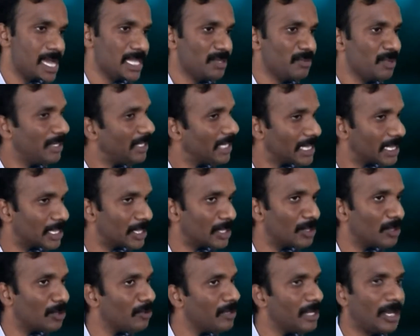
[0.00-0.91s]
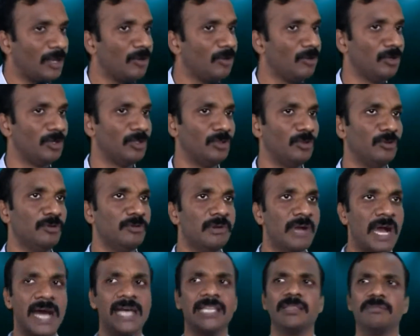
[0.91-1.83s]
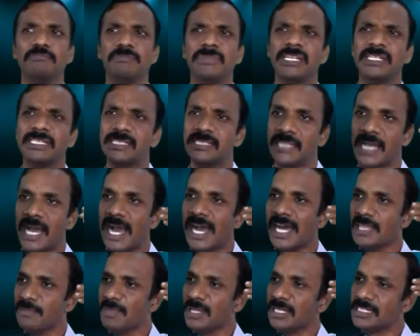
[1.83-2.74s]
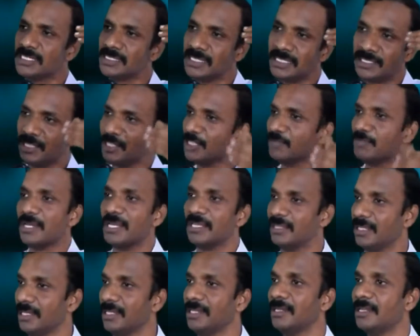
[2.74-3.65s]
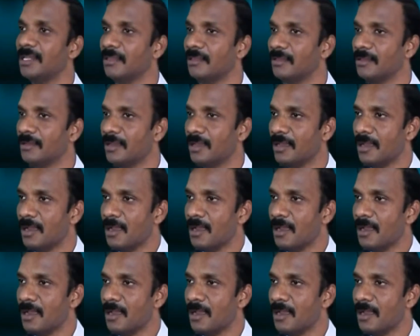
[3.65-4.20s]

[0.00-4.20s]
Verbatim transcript: ఆత్మ ఎటు వెళ్తుందో ఎక్కడ ఉంటుందో ఆత్మీయ ఆత్మ యొక్క స్థితి ఏంటో మనకు తెలియట్లేదు